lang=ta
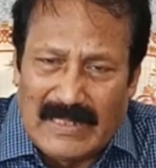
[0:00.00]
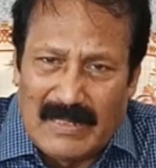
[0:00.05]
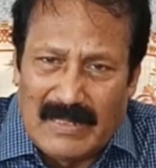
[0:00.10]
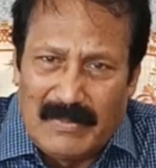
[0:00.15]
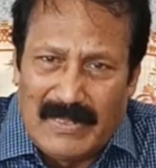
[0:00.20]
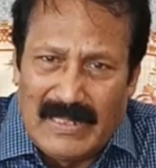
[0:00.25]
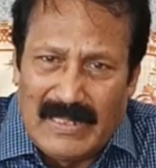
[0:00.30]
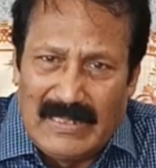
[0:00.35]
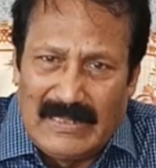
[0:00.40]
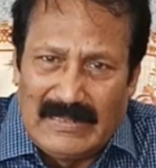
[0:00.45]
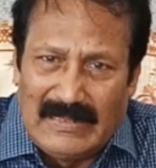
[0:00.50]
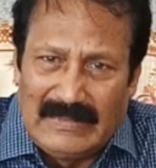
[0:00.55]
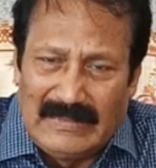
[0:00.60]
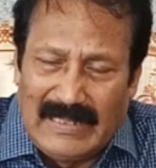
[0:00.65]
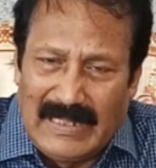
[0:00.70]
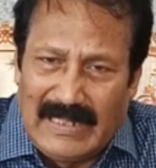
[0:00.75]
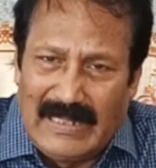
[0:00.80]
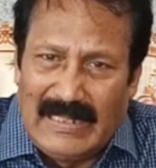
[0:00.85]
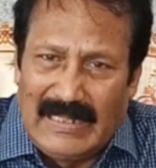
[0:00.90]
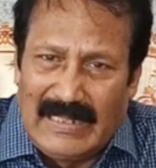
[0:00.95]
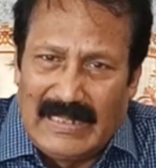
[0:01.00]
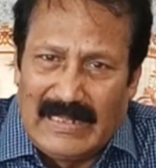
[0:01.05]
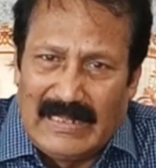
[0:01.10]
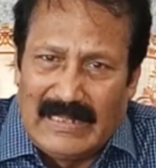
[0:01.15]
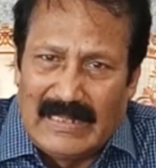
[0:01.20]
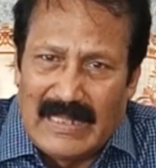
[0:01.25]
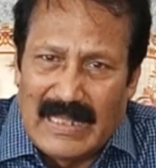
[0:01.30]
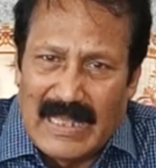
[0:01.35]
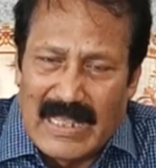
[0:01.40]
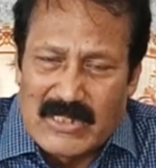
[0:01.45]
தலைமையில்
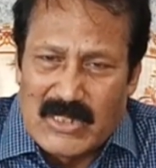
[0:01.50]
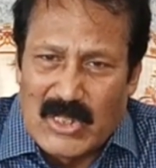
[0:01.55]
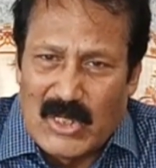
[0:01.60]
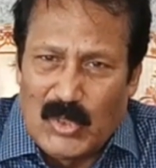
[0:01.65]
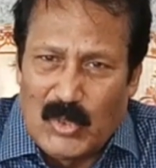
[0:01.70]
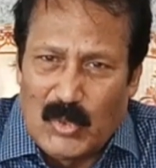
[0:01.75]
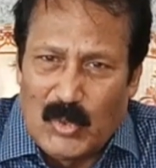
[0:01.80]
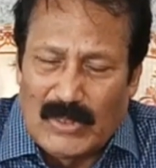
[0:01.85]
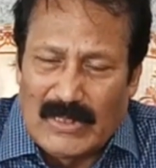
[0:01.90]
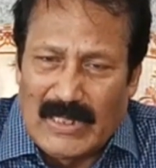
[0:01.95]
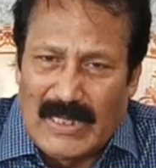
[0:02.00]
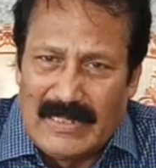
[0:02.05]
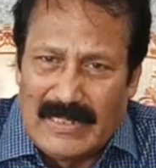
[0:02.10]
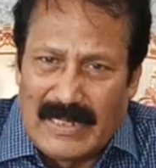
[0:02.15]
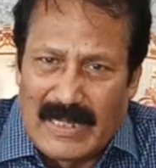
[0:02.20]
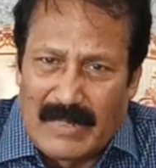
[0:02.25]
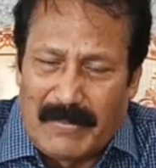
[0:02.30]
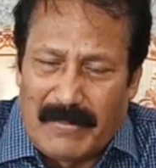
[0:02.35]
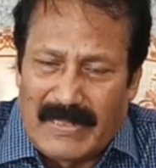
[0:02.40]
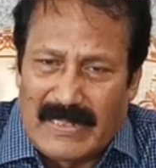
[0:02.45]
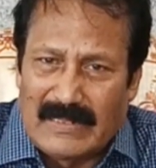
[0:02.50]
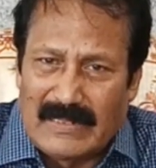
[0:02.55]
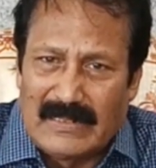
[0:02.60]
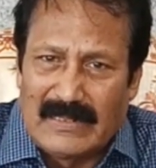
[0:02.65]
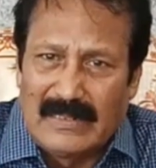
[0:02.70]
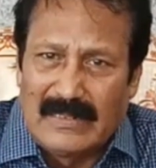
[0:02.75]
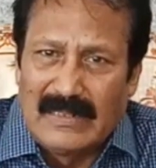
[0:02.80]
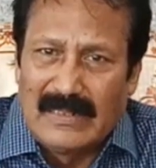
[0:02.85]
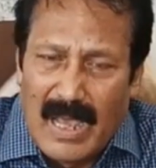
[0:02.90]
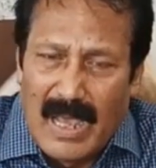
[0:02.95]
டெல்லியில் அசோகோ ஹோட்டலில் நடைபெற்றது
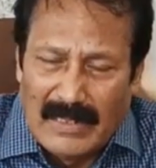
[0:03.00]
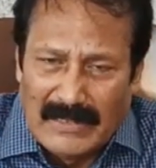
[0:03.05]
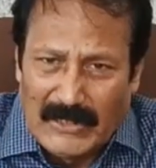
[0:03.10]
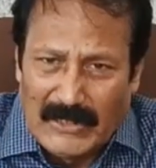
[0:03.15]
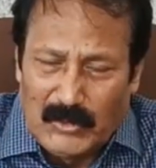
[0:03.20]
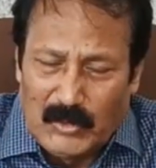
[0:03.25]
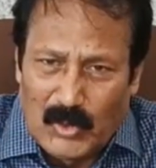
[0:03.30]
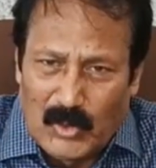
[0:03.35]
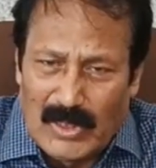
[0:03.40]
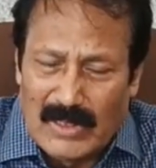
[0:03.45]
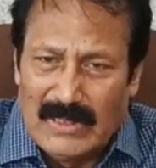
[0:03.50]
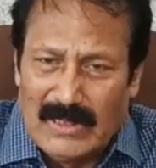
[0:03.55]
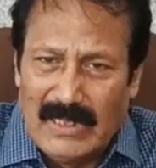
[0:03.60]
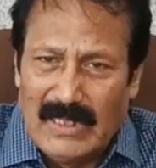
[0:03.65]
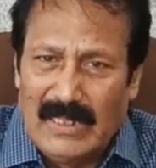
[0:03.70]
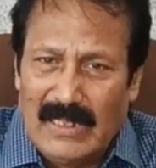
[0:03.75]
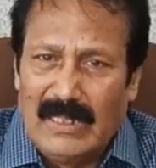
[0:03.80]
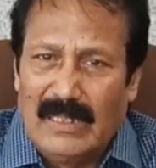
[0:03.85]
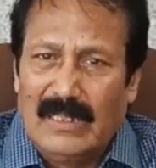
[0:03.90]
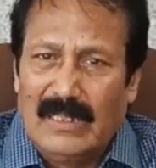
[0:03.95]
அதைத் தொடர்ந்து